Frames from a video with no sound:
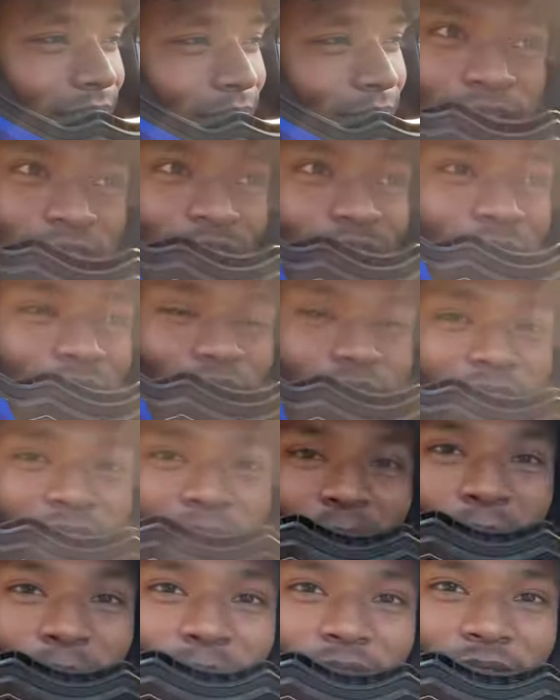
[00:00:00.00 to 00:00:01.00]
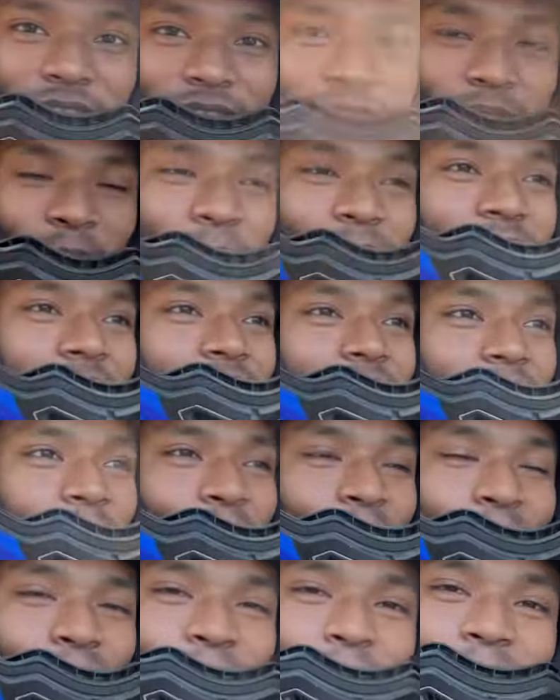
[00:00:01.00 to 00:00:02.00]
इतना टाइम कैसे भी दिया
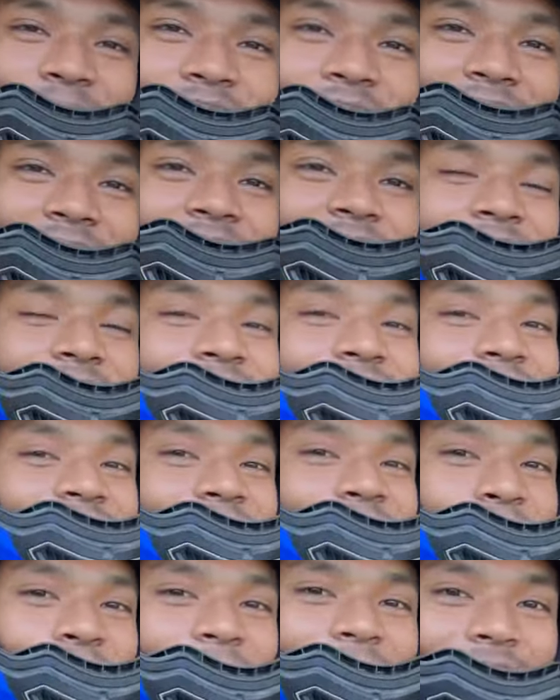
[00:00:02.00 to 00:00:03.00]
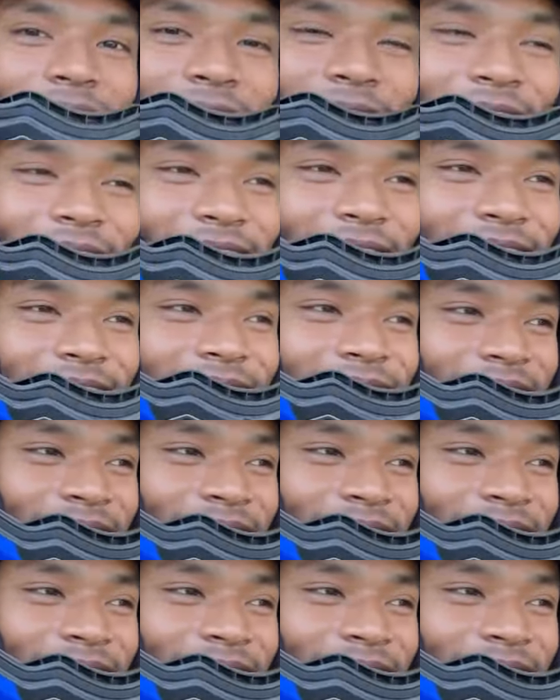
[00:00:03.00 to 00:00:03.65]
हम लोग को पता ही नहीं चला भाई